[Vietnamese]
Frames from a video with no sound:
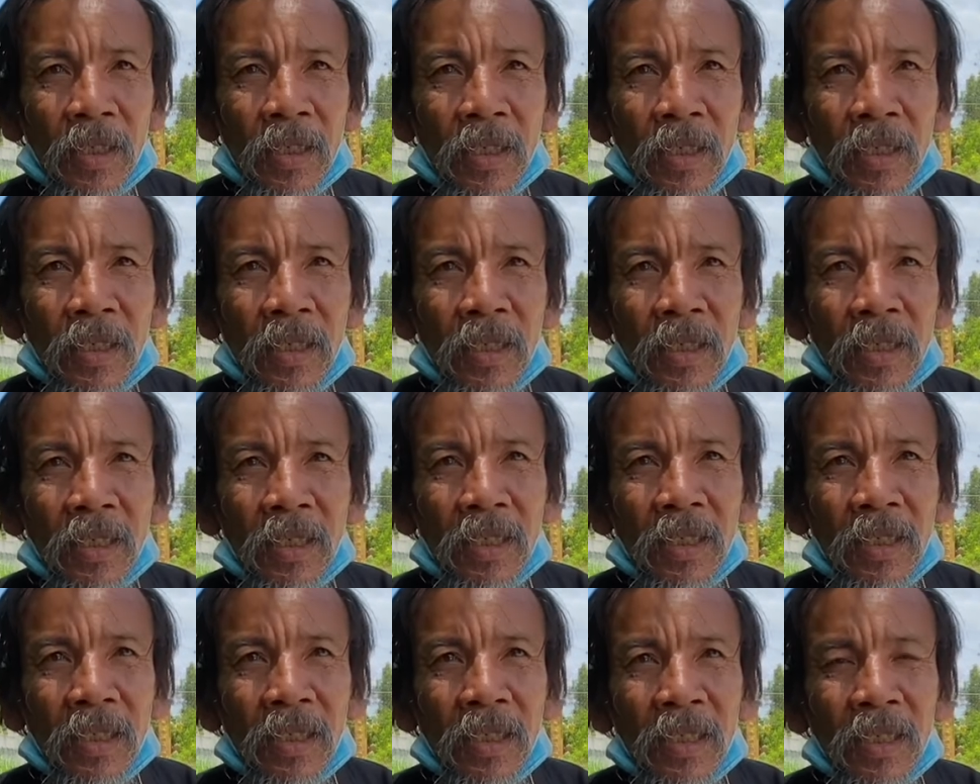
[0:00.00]
à, chú
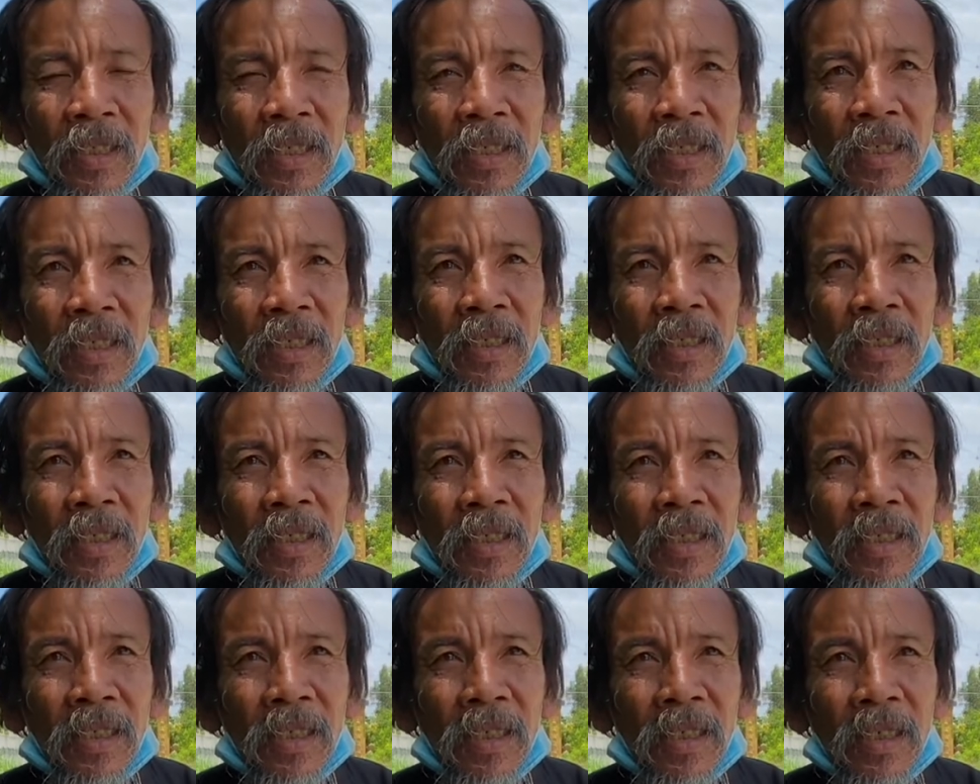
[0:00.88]
biết ba thứ tiếng hả chú
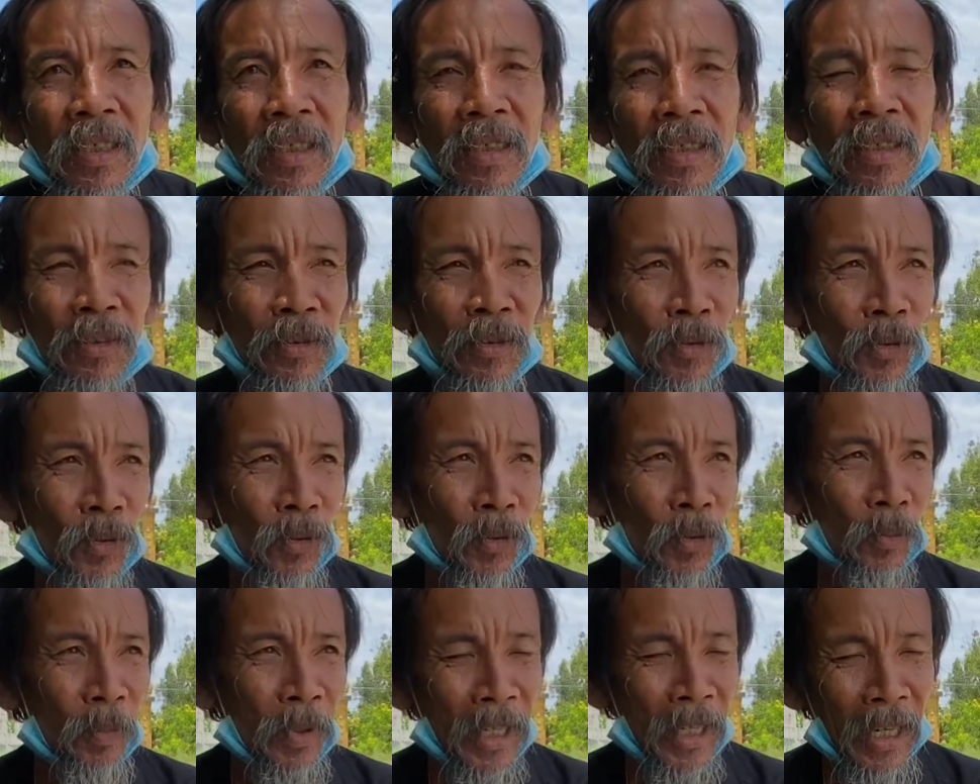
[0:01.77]
tôi
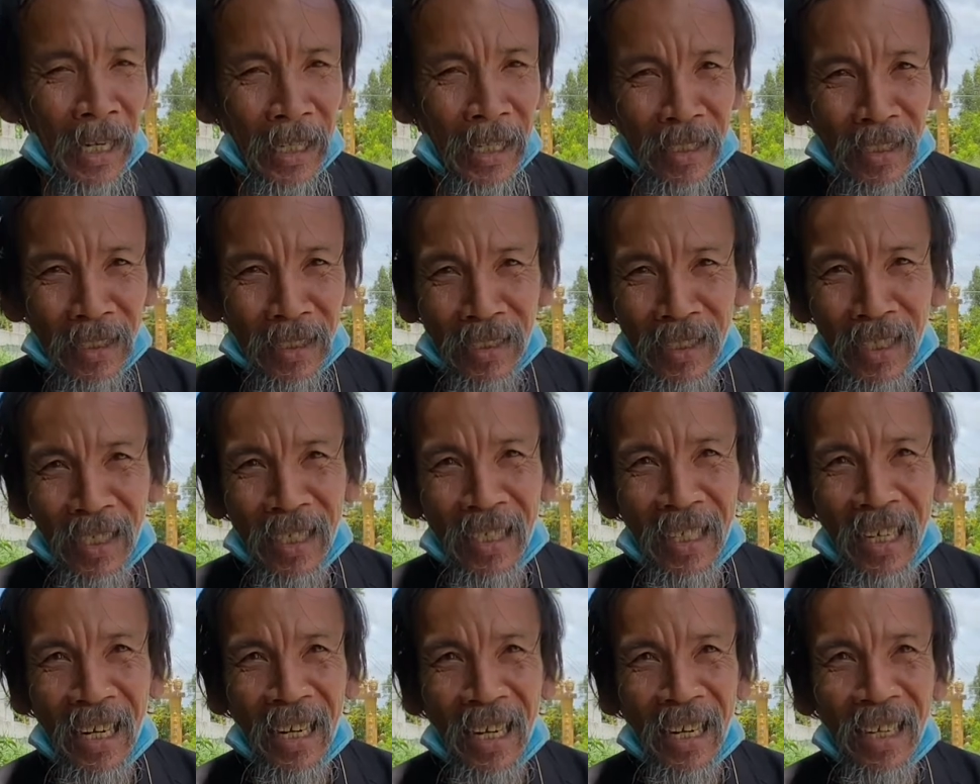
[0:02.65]
cũng biết hai thứ tiếng
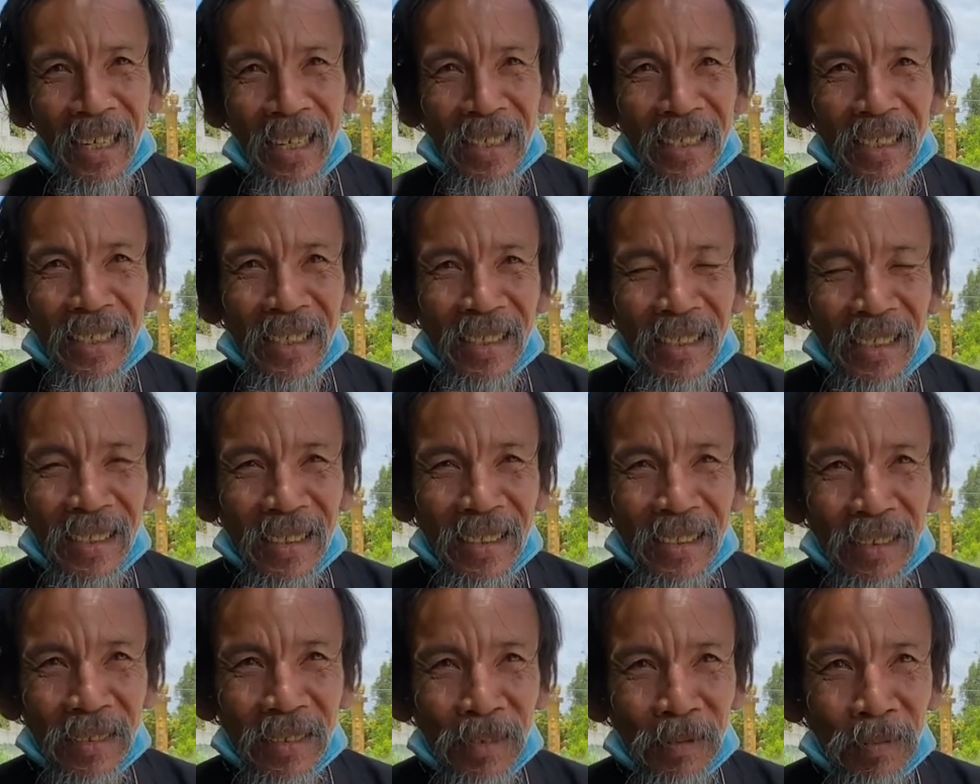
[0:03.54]
hả hai thứ
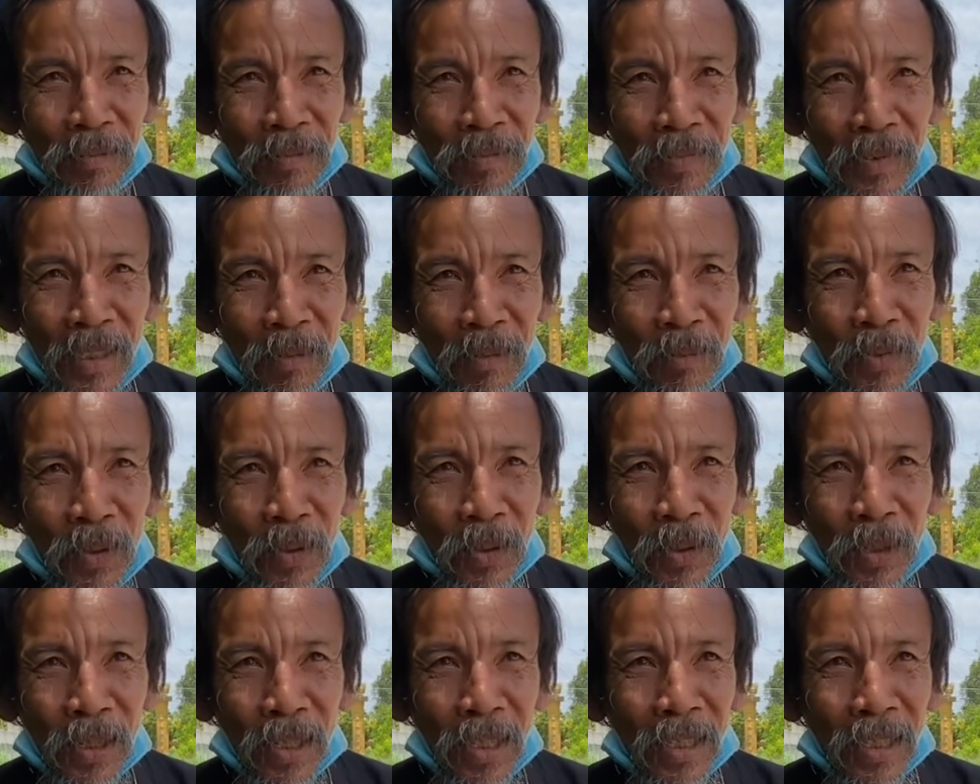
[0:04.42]
tiếng hả sau tiếng này bùa